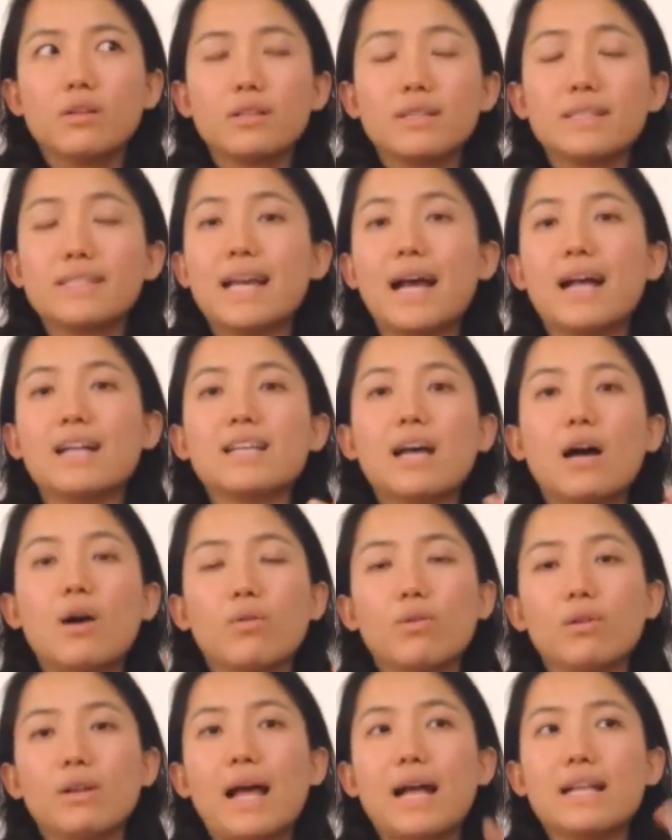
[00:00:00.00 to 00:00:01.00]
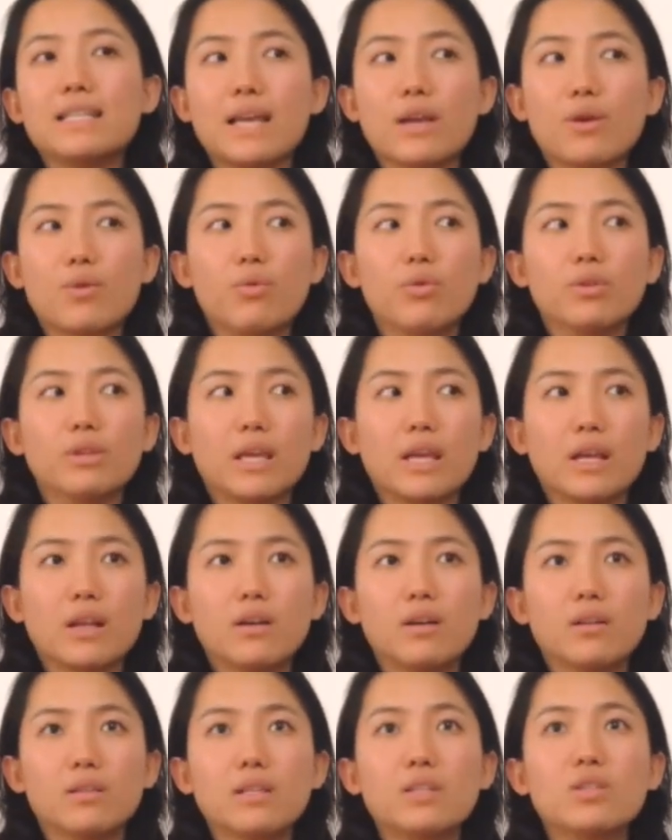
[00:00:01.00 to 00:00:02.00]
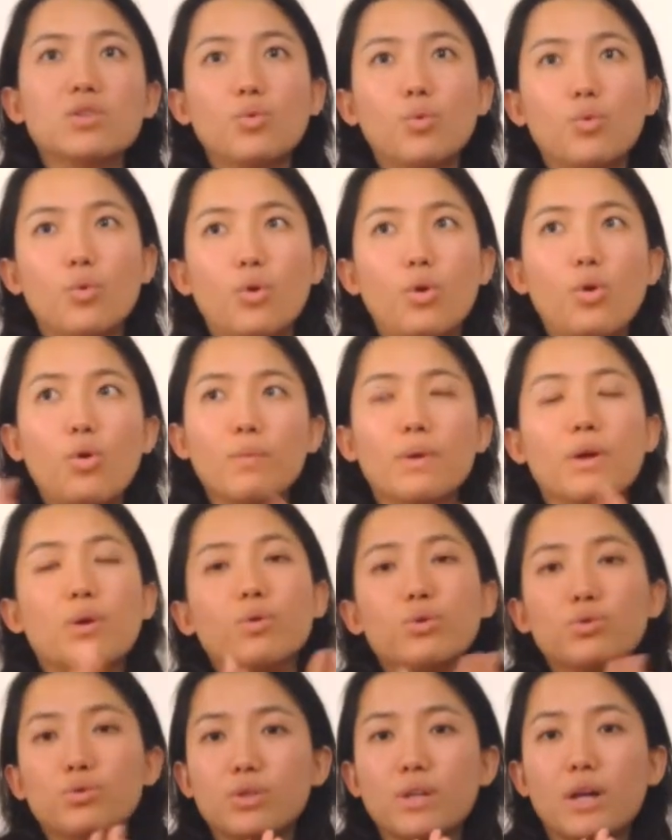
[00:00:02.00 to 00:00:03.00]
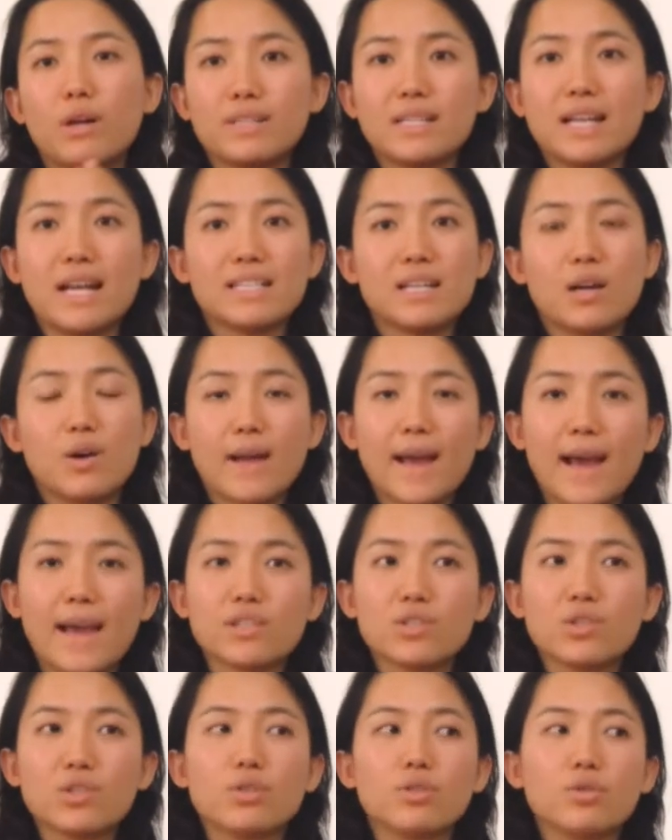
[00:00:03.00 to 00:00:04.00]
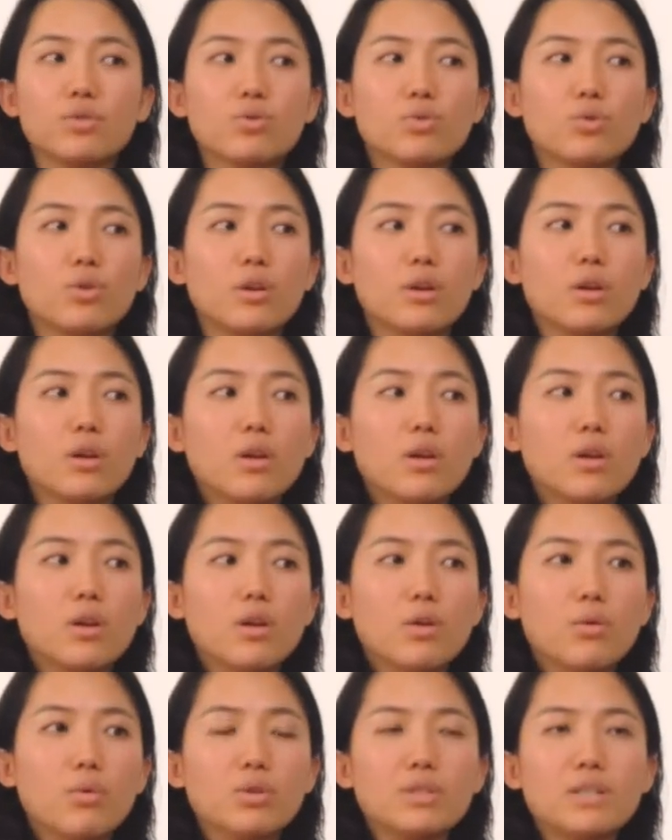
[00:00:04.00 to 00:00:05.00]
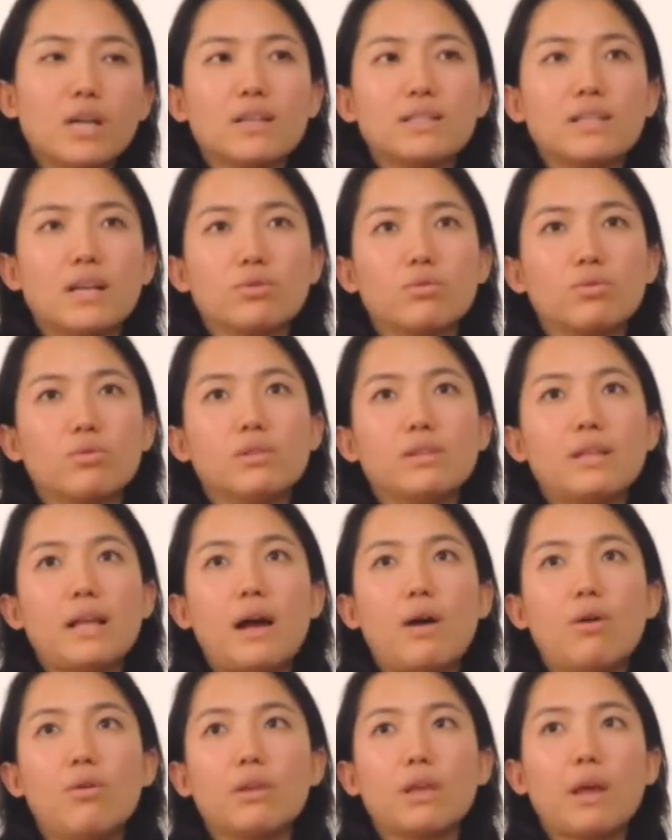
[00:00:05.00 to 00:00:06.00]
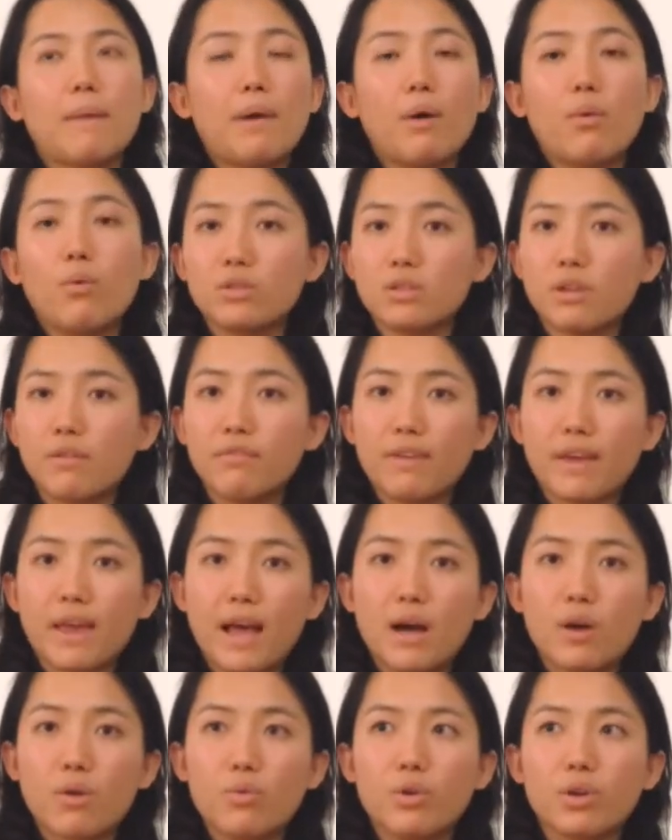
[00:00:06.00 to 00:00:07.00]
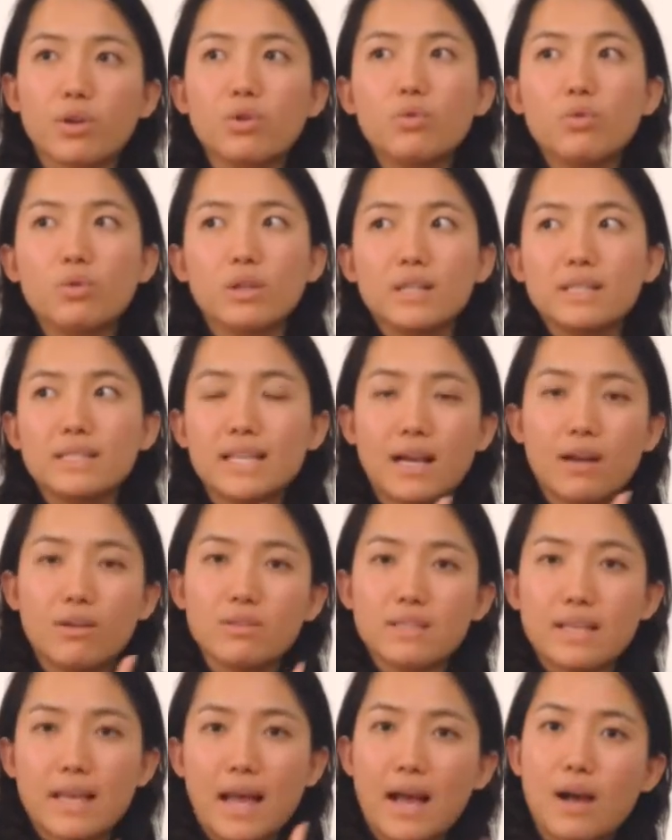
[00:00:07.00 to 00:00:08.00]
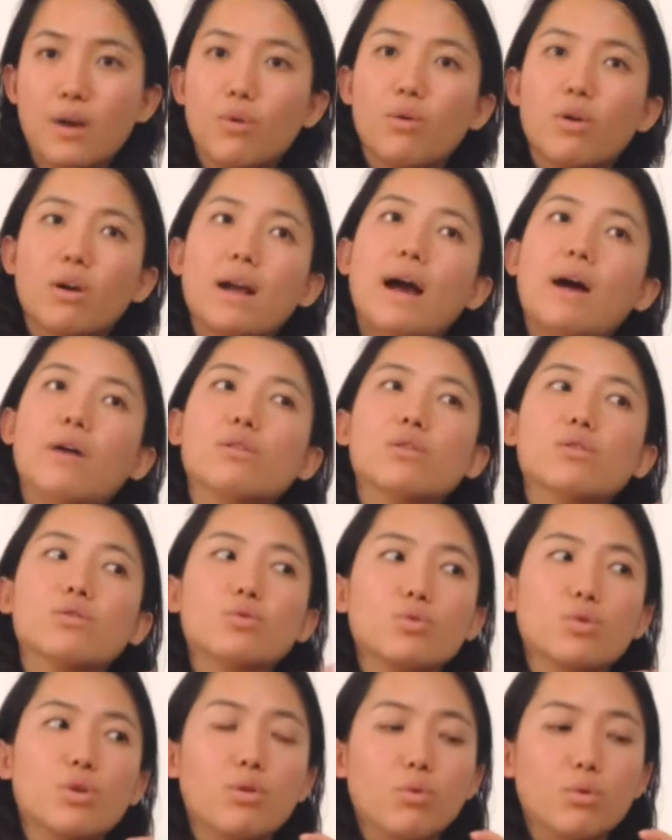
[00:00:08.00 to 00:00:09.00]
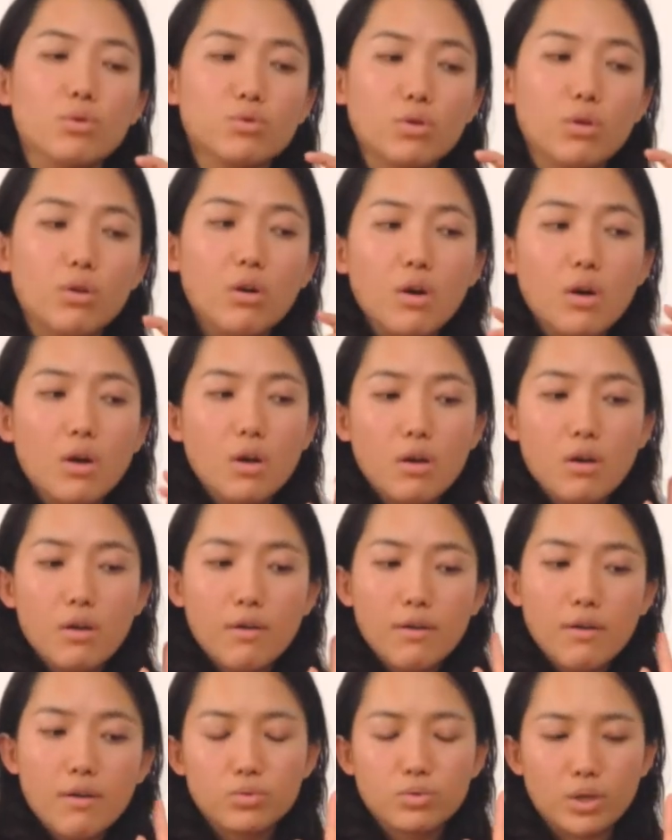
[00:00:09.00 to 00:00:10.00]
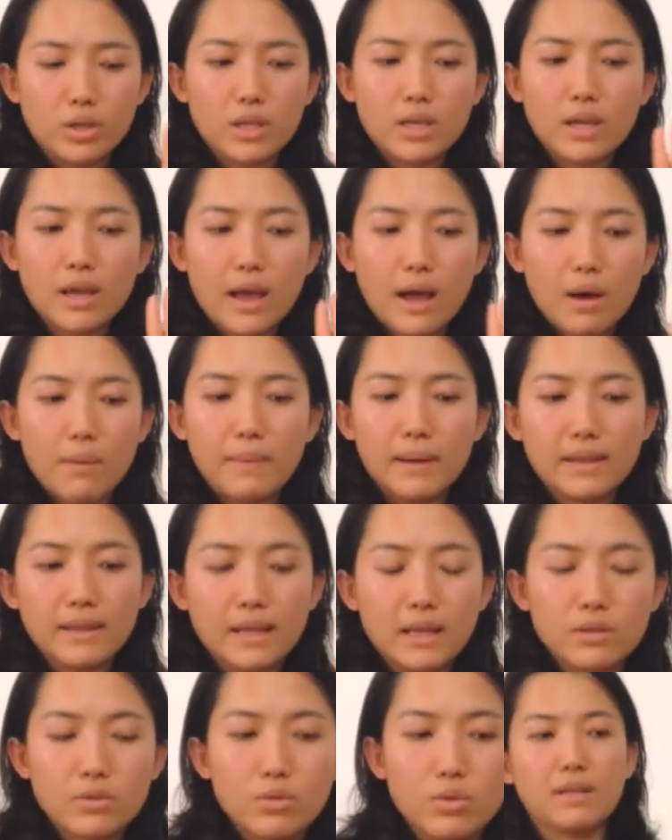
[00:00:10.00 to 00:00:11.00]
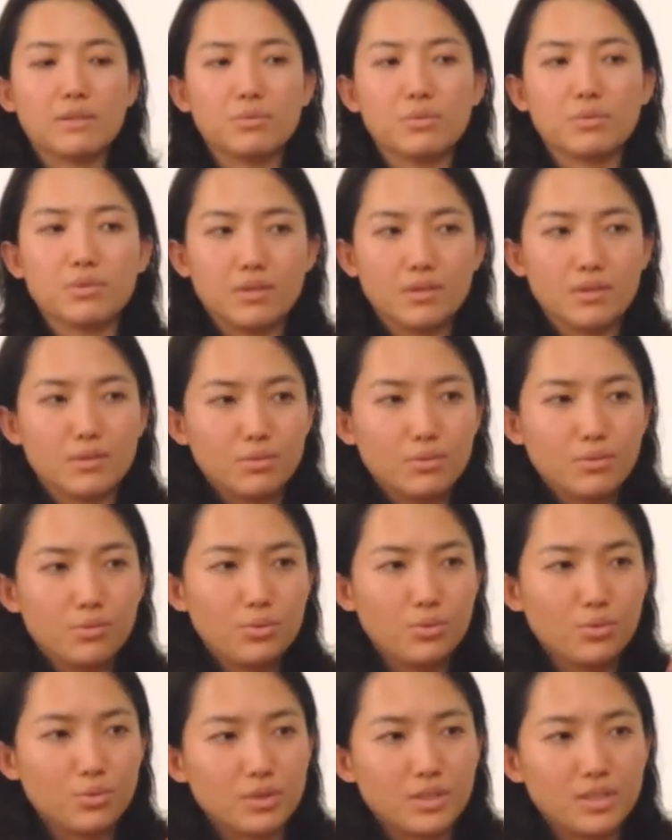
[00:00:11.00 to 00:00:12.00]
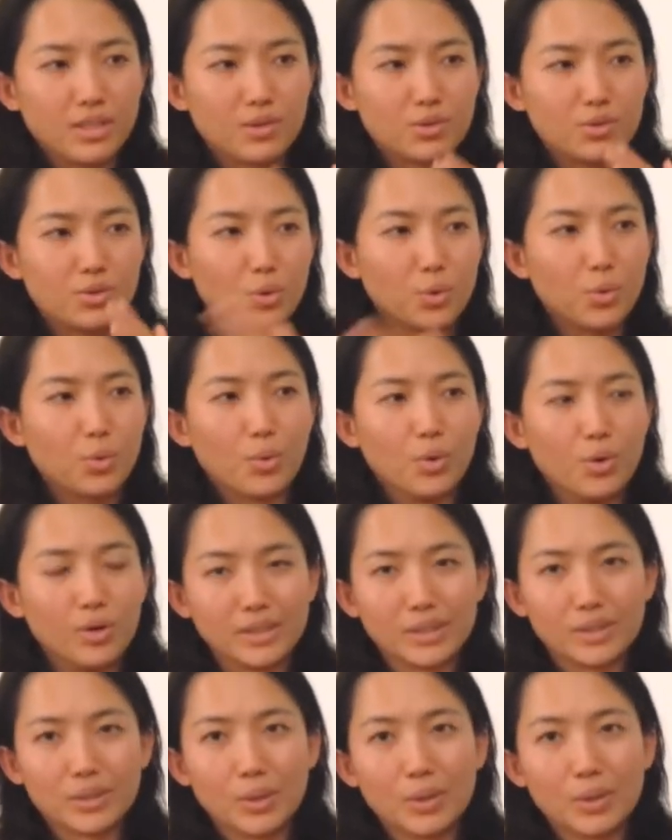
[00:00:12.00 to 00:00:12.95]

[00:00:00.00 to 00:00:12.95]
驾照落在国内了，但是我后面会需要驾照开车，所以我想想说，那要不然我先飞韩国，因为我的驾照是在韩国考的，所以我就。决定好吧，那就就只能曲线救国，你懂。